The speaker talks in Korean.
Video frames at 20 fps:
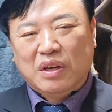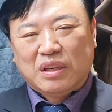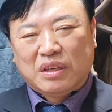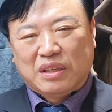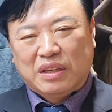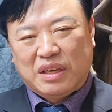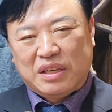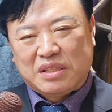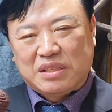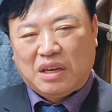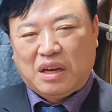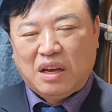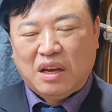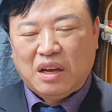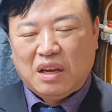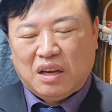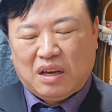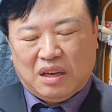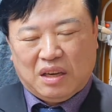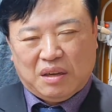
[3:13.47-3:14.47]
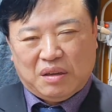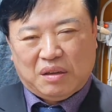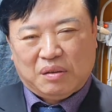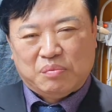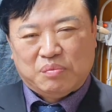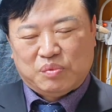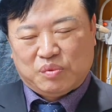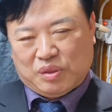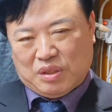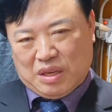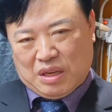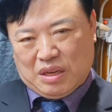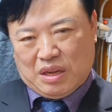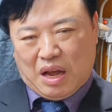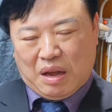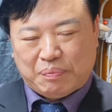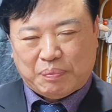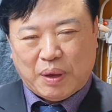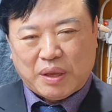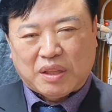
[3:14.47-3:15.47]
그래서 어, 그러니까 그
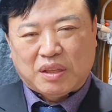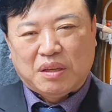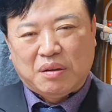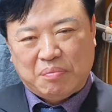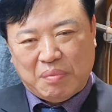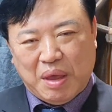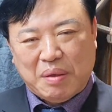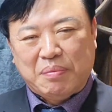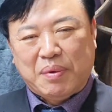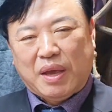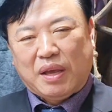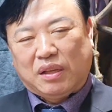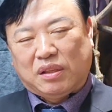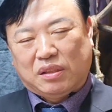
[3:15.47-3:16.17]
아파트 매매,